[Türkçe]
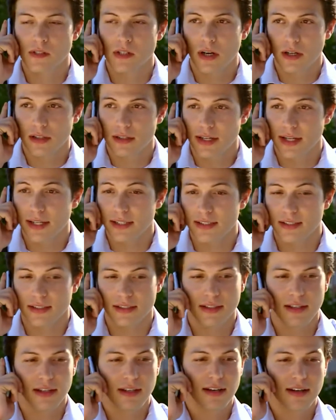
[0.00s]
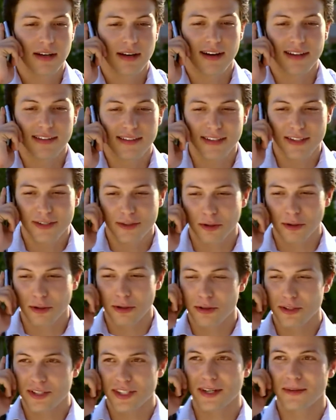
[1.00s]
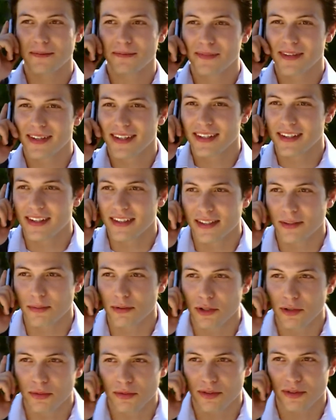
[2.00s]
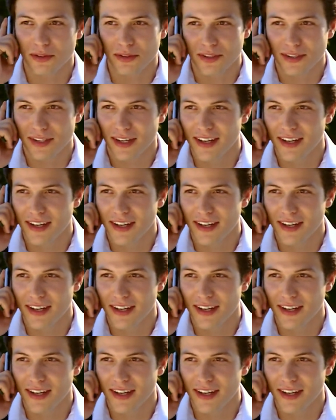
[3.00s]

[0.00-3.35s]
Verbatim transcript: Adres. Adres kolay hocam. Yazabiliyor musunuz?